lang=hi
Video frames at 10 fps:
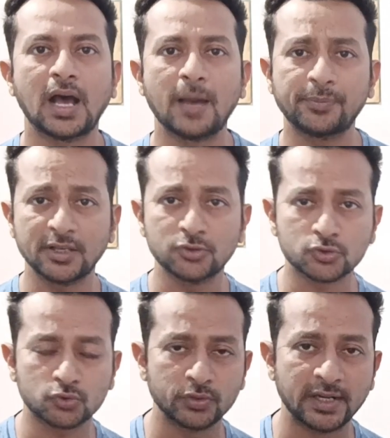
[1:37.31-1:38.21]
आपके जो
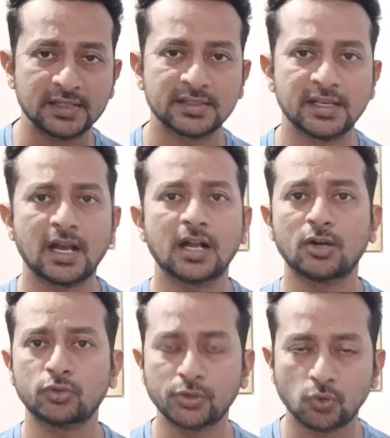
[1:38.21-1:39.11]
स्टूडेंट्स हैं
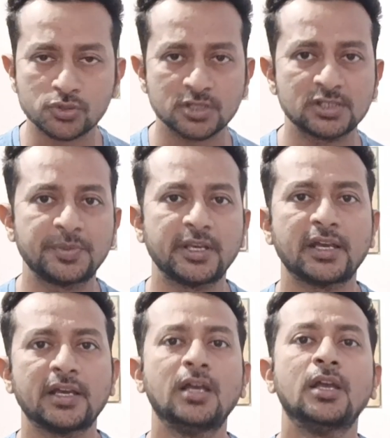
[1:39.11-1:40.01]
अगर कोई कोचेज भी
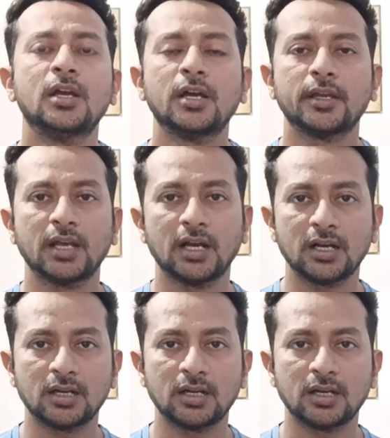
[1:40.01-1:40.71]
है या